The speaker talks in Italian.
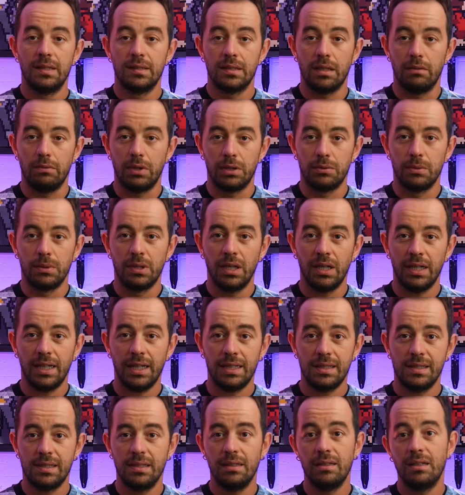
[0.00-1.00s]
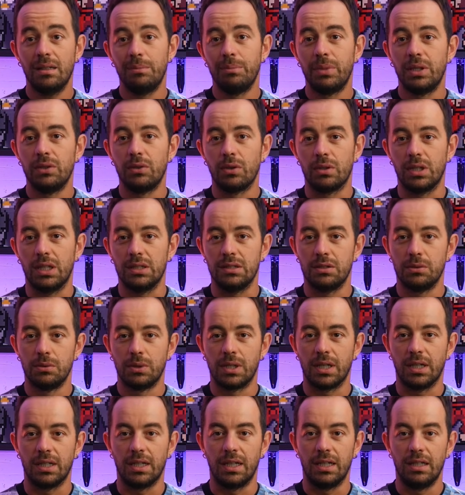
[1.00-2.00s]
Salve a tutti ragazzi e bentornati sul
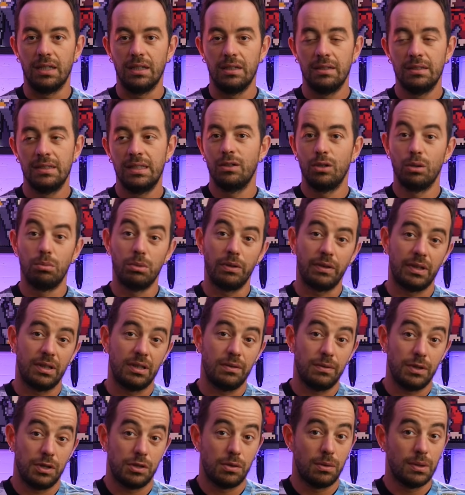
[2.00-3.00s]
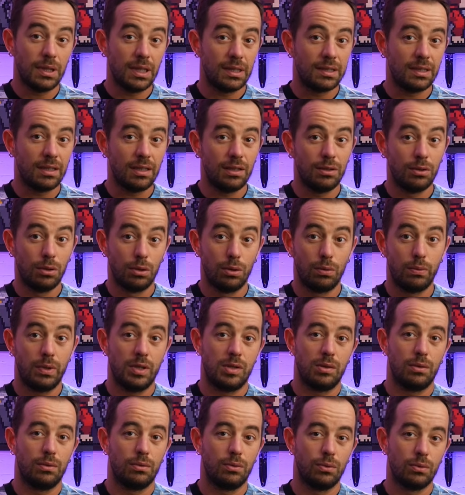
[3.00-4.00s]
canale. Come avrete visto dal titolo
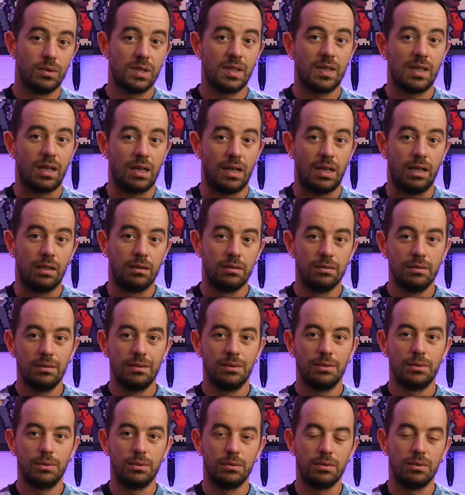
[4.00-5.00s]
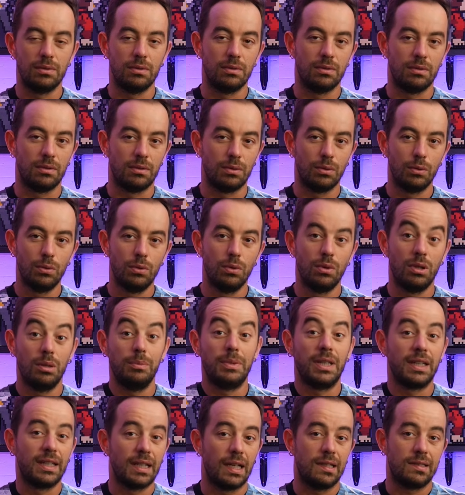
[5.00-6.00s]
questo non sarà un, uno dei
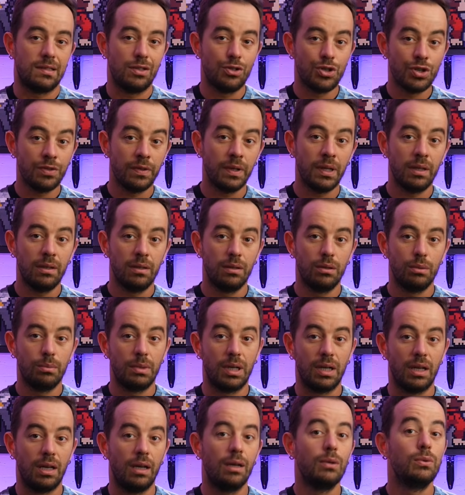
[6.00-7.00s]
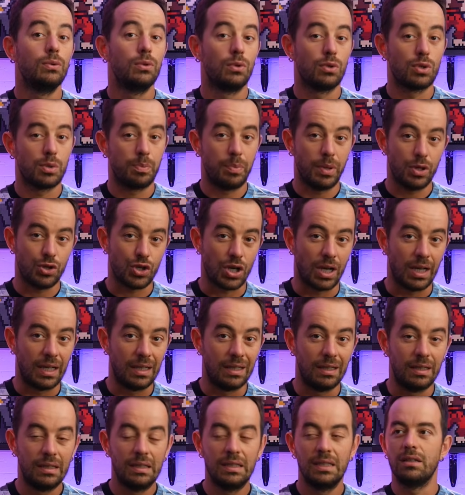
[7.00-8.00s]
miei classici video ma è uno
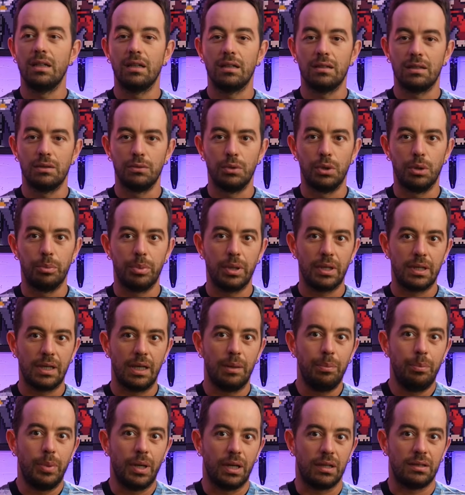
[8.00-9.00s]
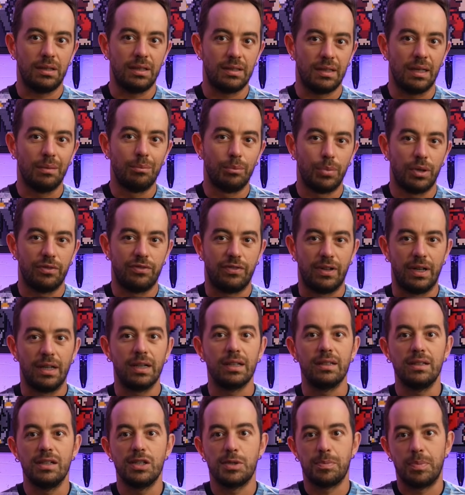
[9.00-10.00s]
speciale. Direte voi perché perdi tempo a
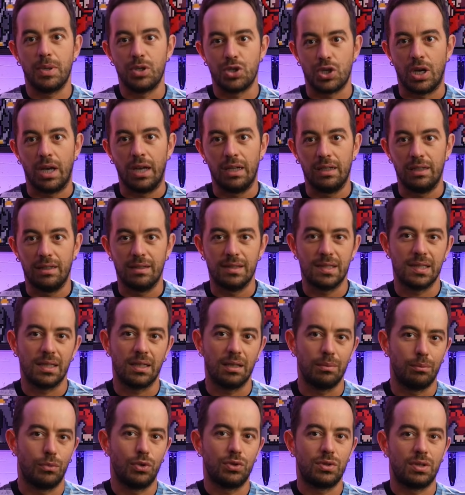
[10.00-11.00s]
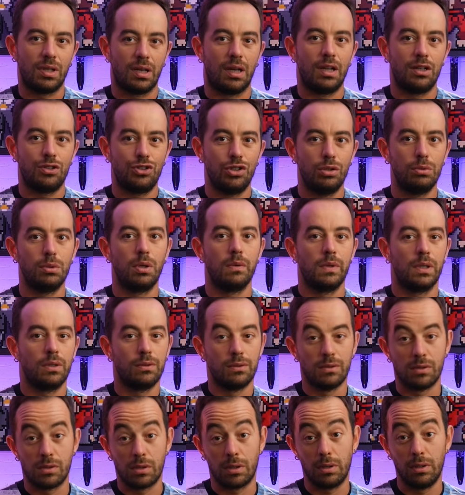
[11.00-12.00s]
fare gli speciali anziché mostrarci nuove
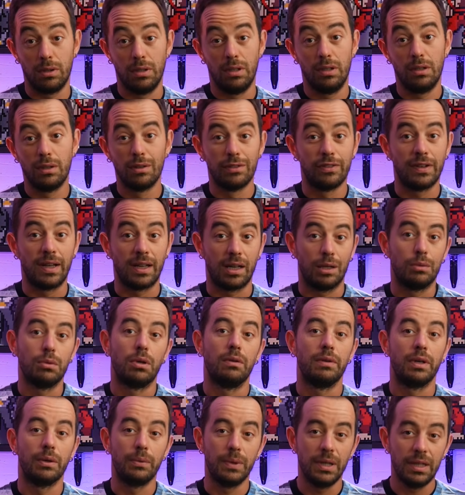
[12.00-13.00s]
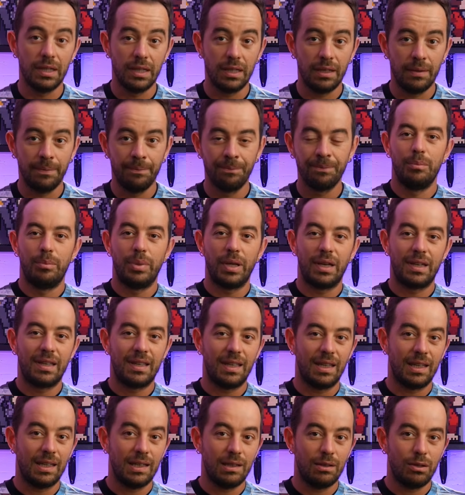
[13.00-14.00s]
console o fare nuove guide?
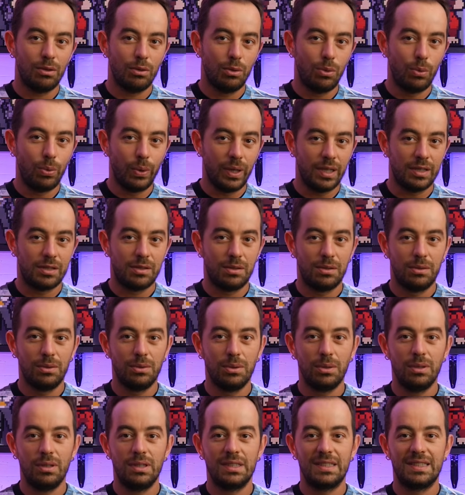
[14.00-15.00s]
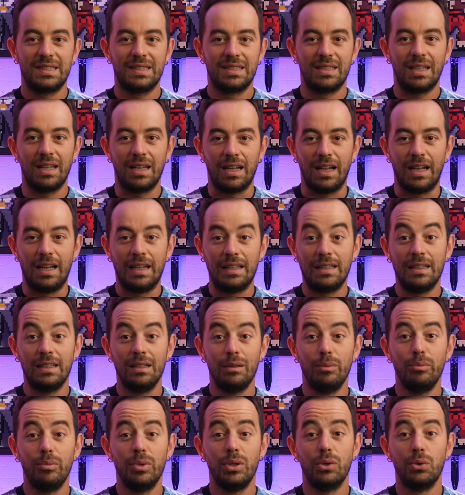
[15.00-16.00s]
Perché questo sarà
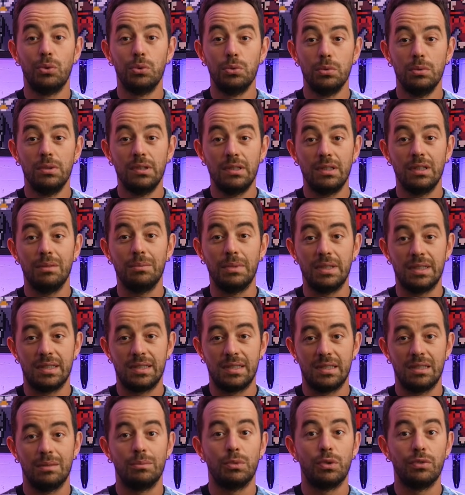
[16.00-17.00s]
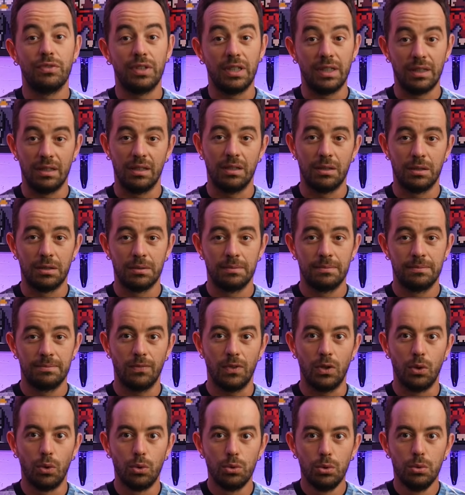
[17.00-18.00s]
il mio ultimissimo video.
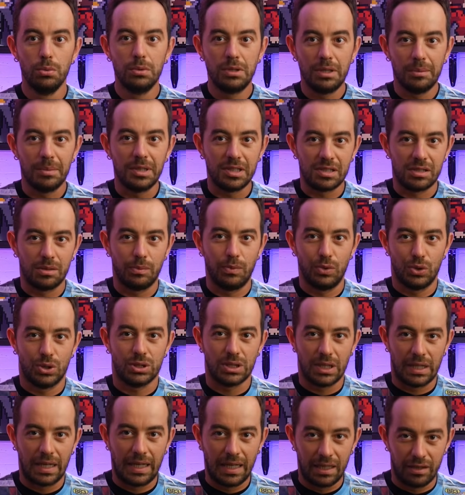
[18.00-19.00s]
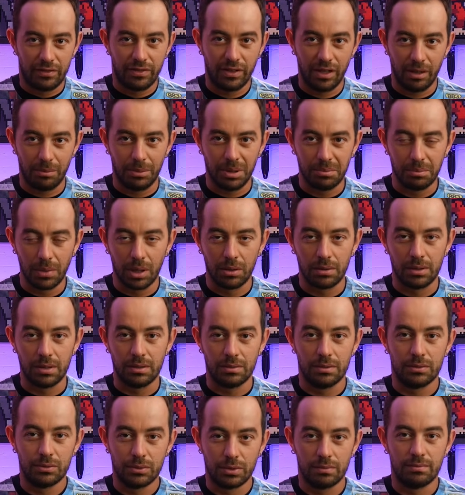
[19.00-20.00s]
Non ultimissimo in generale, fermi,
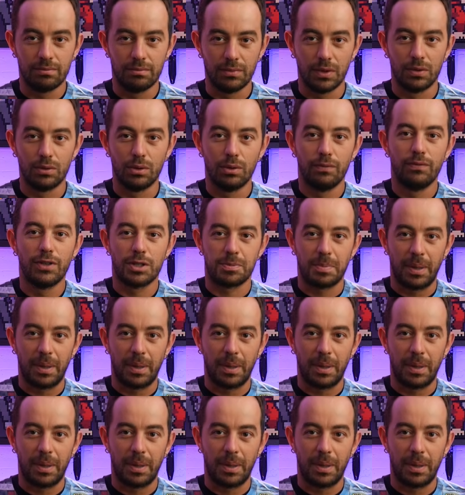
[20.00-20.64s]
buoni, cioè, non, non vi